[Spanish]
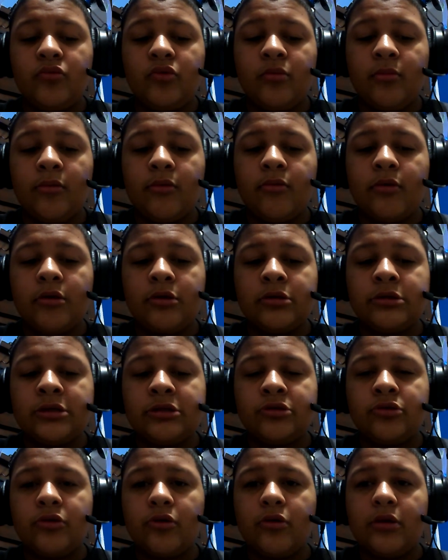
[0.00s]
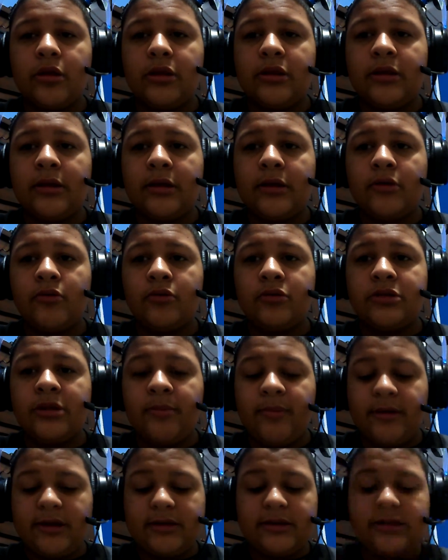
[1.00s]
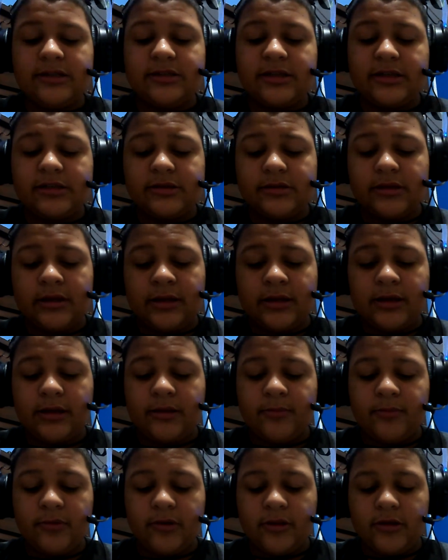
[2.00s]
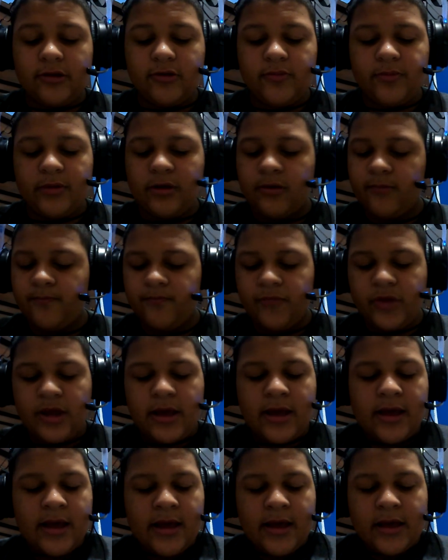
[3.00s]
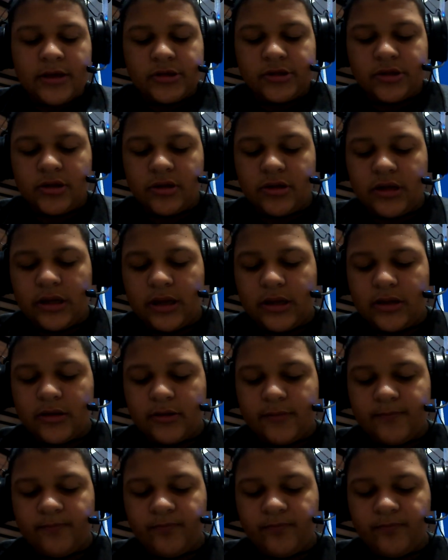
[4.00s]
no, me acuerdo si soy de los separatistas, el equipo de ellos, pero Sonic,